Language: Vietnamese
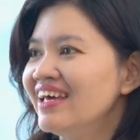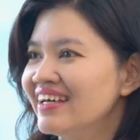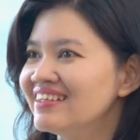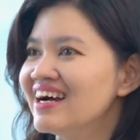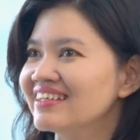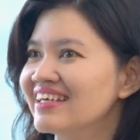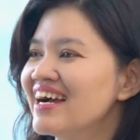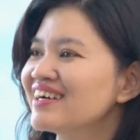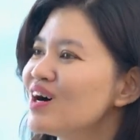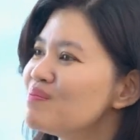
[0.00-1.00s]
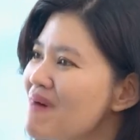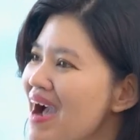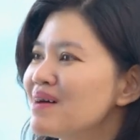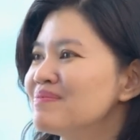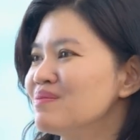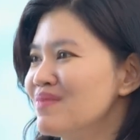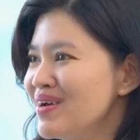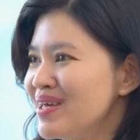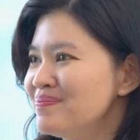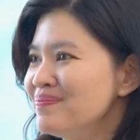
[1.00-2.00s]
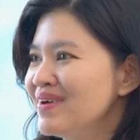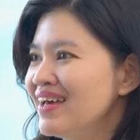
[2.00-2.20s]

Hiện giờ chị đang có ba hợp đồng bảo hiểm,